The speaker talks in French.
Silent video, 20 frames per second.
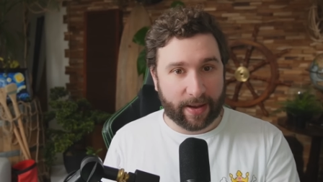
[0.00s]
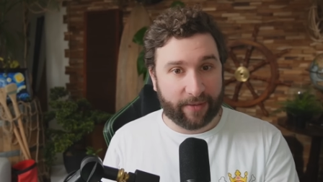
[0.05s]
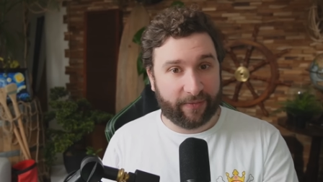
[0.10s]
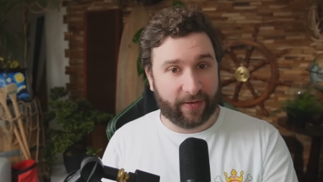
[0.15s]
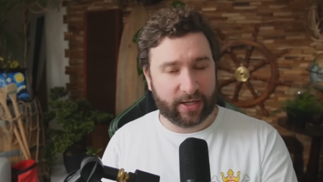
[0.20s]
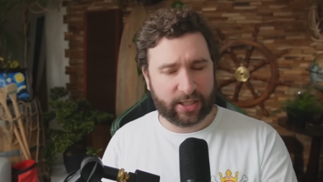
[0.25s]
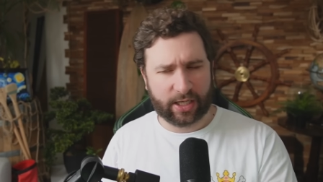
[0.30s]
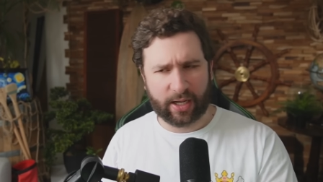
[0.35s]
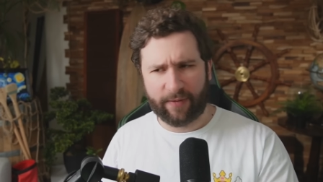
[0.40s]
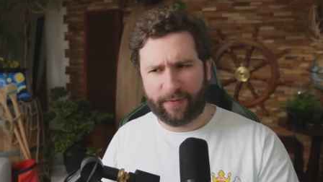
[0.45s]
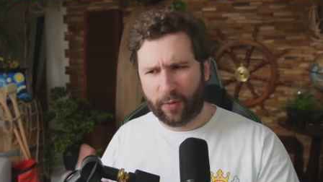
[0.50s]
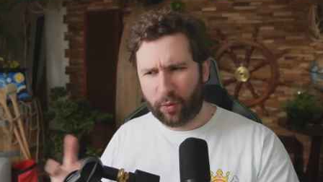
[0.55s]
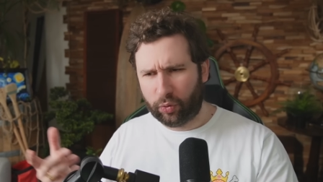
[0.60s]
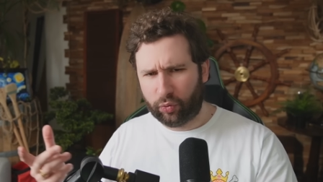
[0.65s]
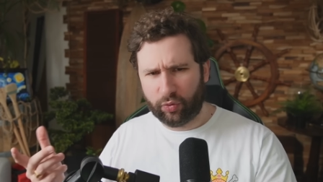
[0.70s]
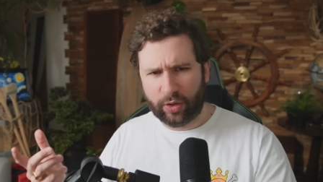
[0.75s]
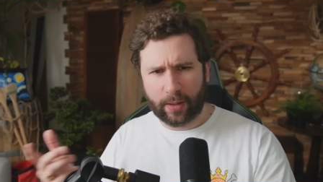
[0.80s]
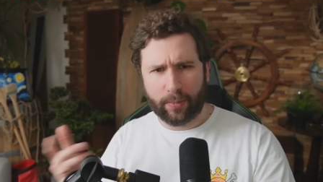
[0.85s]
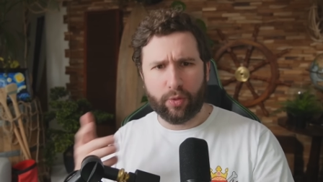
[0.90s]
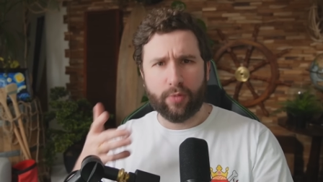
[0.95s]
fait, je l'avais fait au
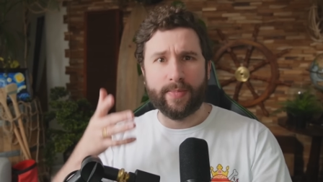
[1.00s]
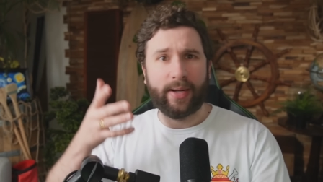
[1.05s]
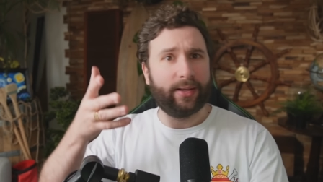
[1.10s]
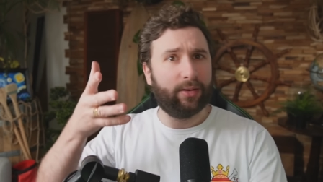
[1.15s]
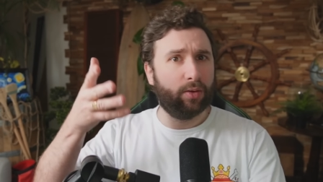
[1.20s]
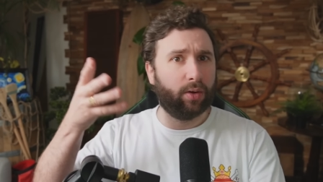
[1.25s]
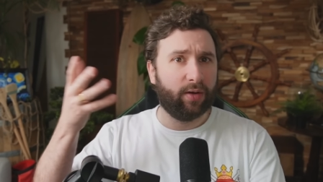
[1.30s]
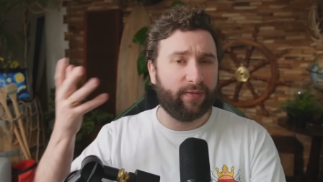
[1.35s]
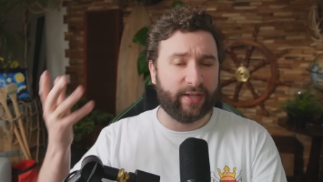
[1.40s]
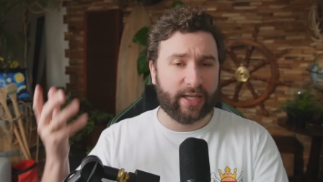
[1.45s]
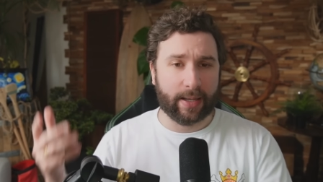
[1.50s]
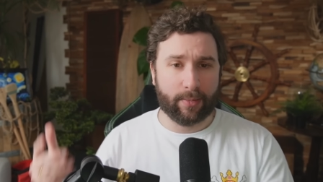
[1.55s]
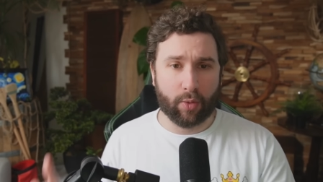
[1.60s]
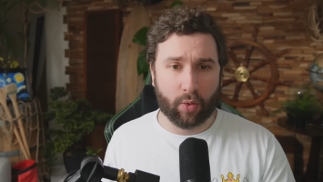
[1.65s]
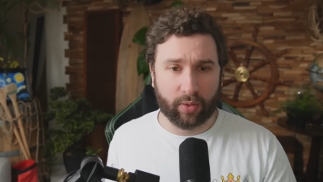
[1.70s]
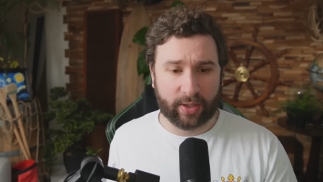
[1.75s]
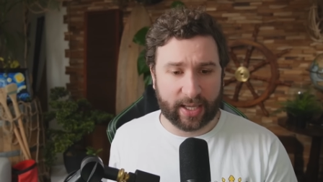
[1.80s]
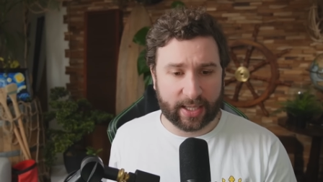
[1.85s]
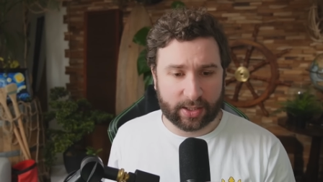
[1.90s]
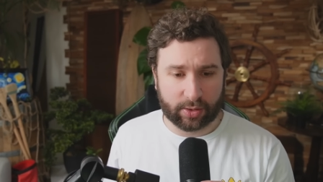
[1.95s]
tout début. Maintenant, évidemment,
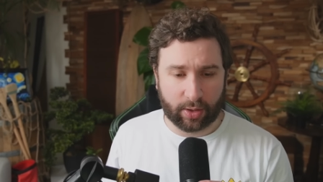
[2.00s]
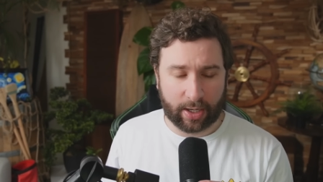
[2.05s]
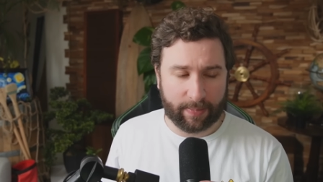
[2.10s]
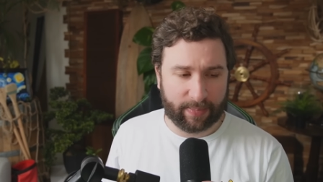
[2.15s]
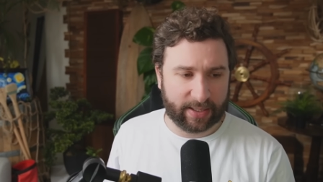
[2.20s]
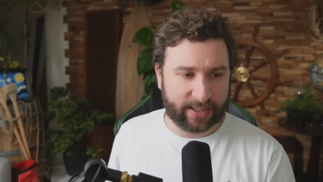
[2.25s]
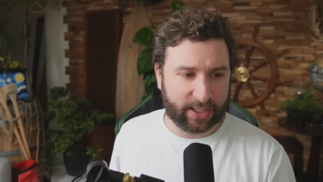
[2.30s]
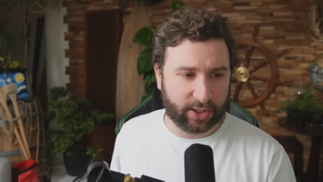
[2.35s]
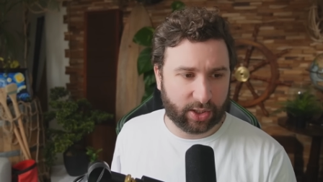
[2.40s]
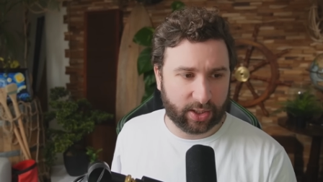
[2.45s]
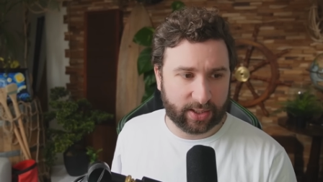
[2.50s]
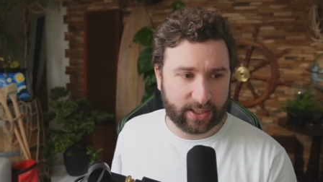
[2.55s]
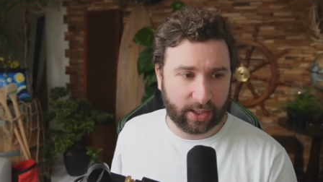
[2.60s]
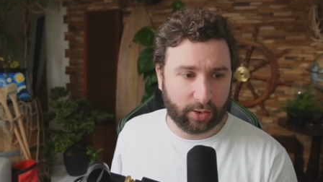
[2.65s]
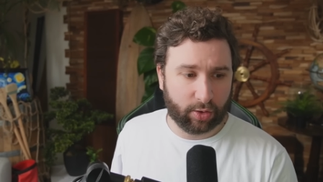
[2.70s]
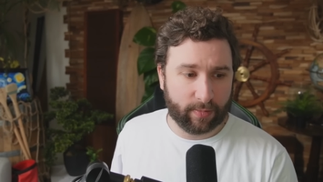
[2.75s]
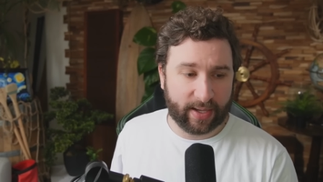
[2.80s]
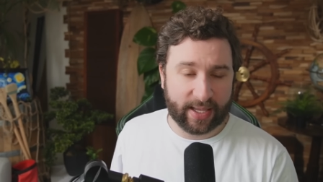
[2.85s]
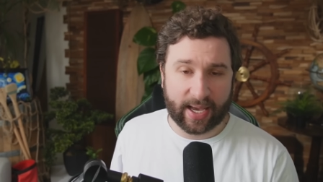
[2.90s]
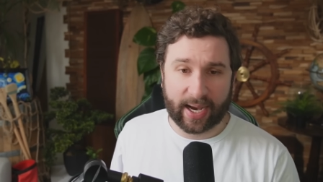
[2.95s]
on cast la PlayStation
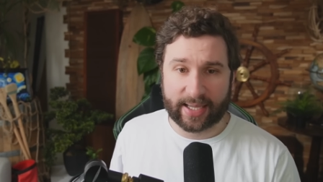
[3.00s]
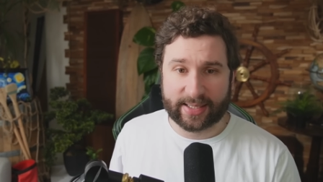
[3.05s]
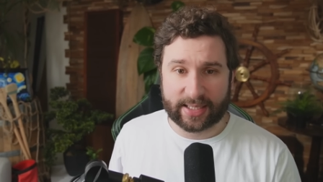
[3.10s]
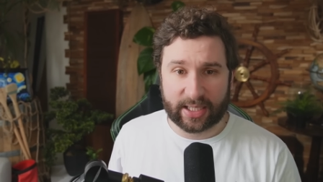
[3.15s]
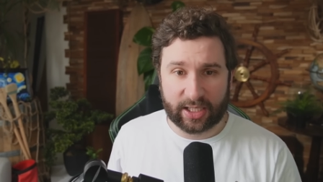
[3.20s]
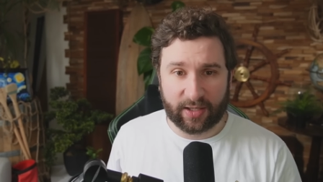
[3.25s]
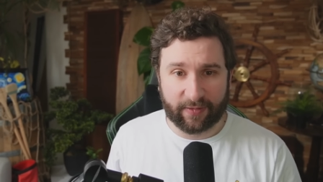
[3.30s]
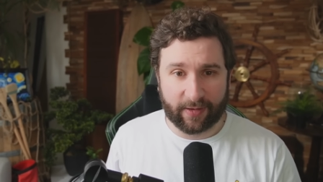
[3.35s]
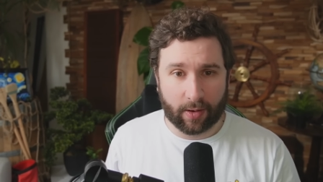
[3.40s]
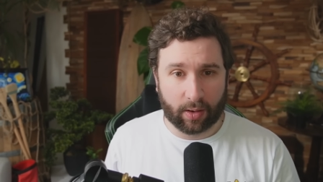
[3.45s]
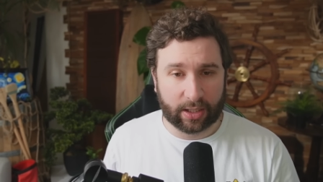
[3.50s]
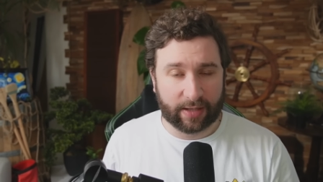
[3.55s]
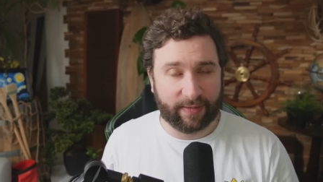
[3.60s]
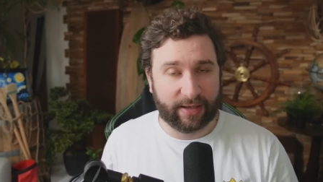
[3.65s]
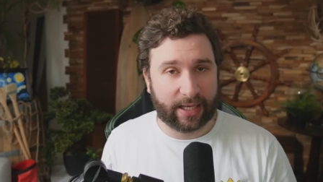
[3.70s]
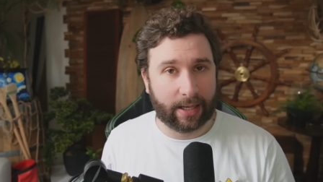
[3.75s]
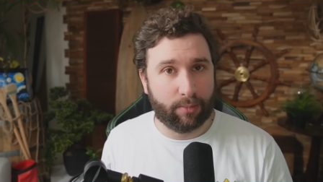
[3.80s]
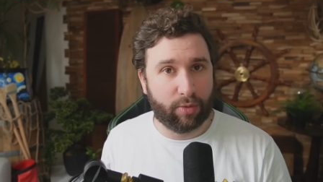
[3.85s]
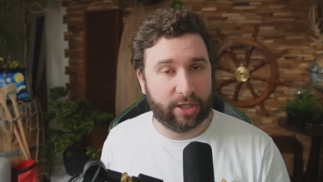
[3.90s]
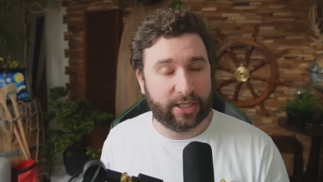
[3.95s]
5 de manière assez différente
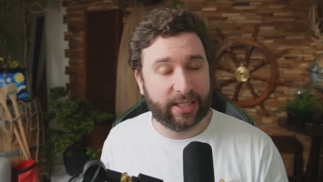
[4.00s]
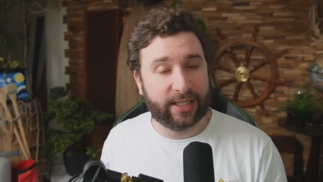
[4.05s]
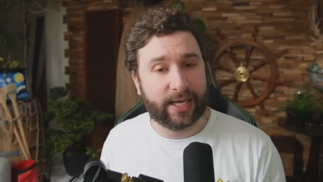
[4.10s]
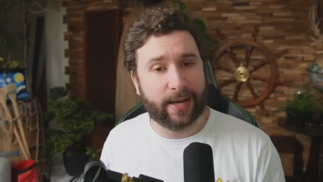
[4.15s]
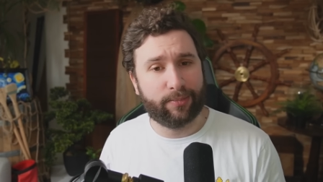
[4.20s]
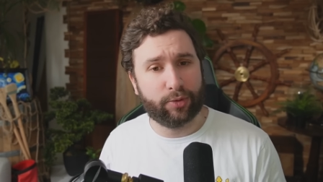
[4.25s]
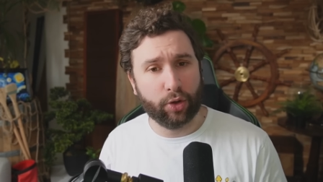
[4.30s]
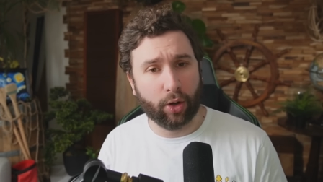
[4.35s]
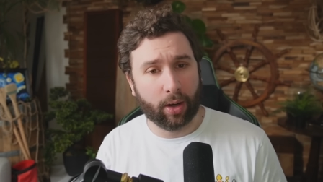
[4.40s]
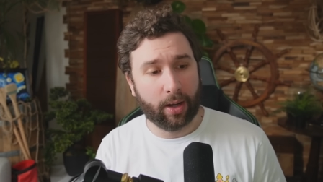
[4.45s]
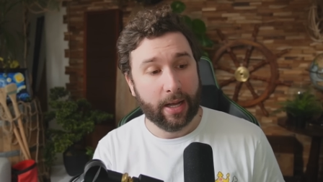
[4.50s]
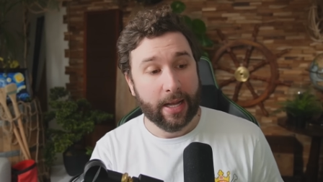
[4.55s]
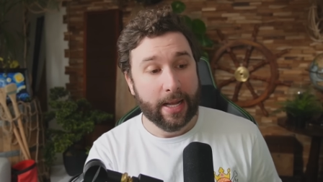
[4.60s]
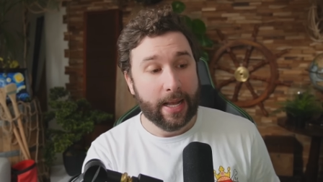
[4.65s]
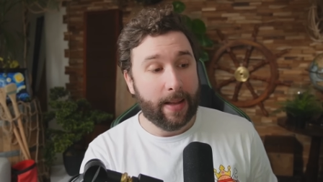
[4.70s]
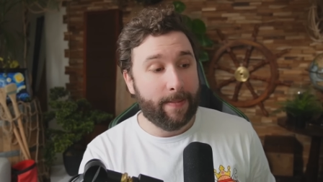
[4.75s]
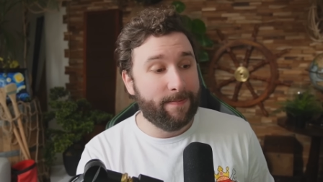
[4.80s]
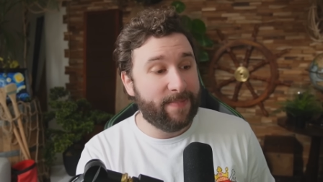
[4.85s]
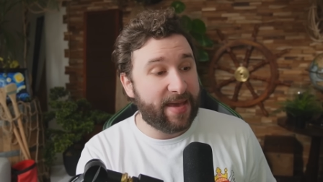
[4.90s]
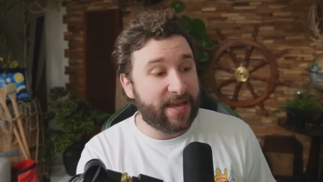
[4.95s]
avec un boîtier de capture,
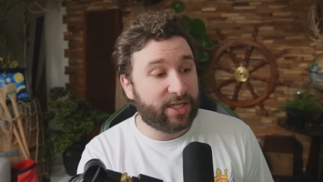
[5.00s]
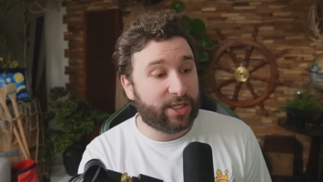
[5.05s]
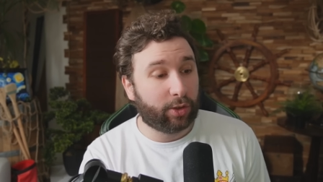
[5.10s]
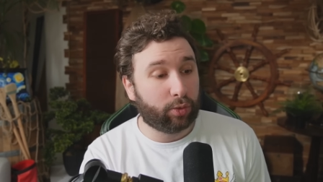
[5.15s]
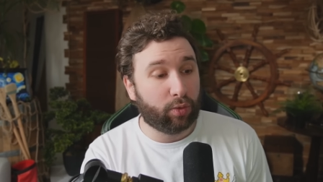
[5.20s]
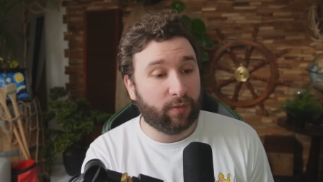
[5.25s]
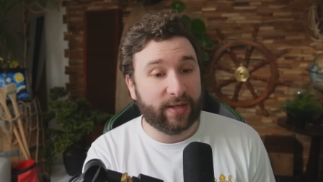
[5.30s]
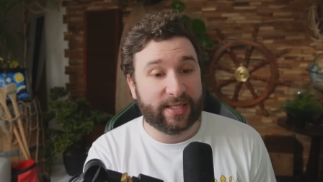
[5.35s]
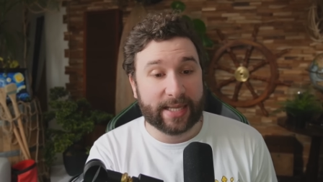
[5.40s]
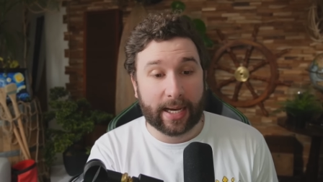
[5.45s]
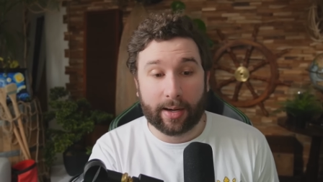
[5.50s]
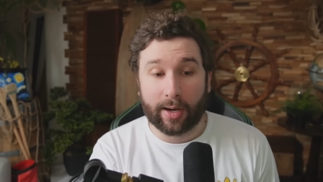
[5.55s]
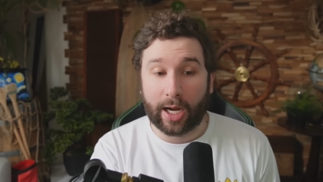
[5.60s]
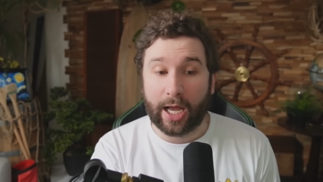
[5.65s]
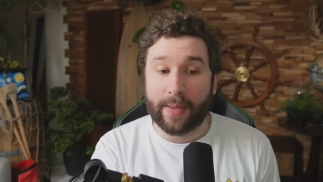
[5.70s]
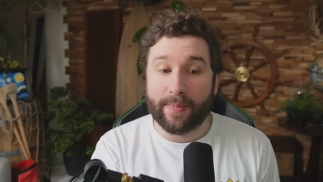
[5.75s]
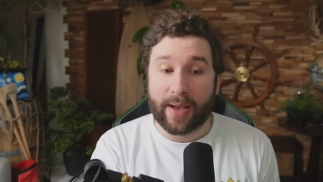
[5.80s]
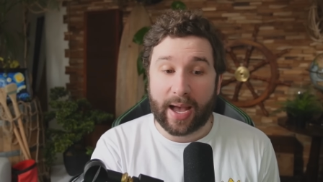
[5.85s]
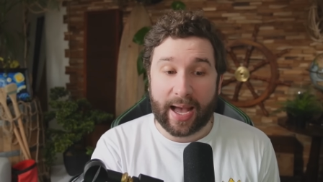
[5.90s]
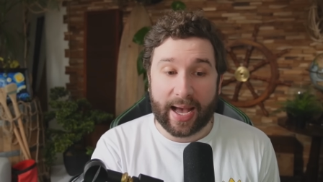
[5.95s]
mais j'ai trouvé ça quand
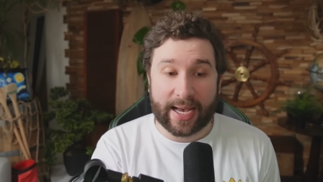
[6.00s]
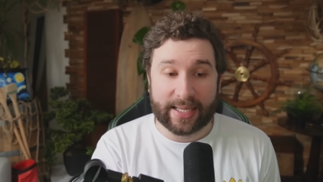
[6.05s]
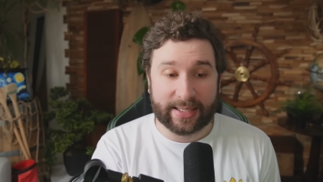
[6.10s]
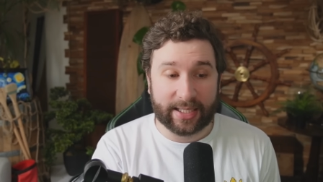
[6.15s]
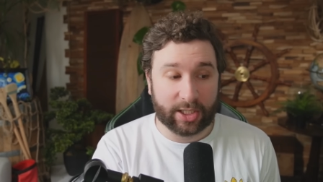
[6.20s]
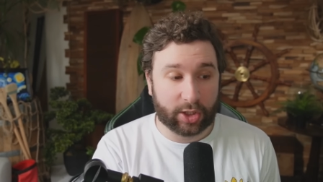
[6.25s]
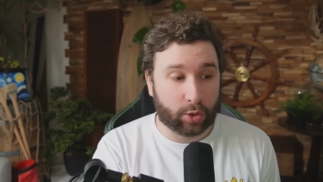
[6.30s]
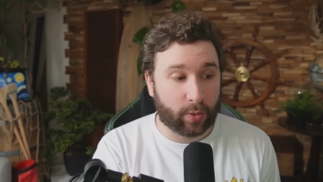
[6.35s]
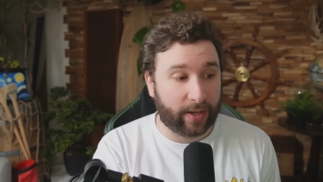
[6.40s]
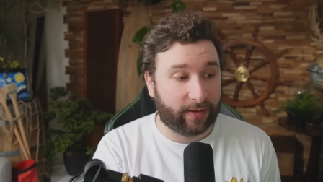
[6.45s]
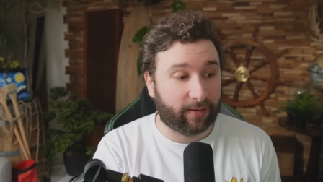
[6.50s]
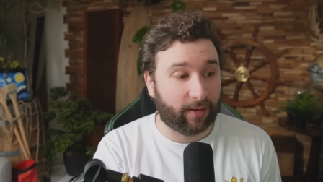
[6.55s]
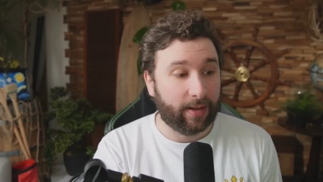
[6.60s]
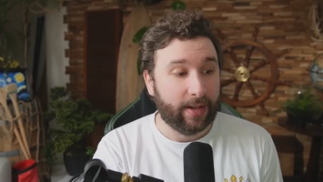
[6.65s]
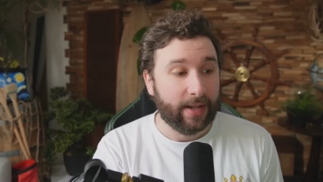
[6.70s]
même assez chouette.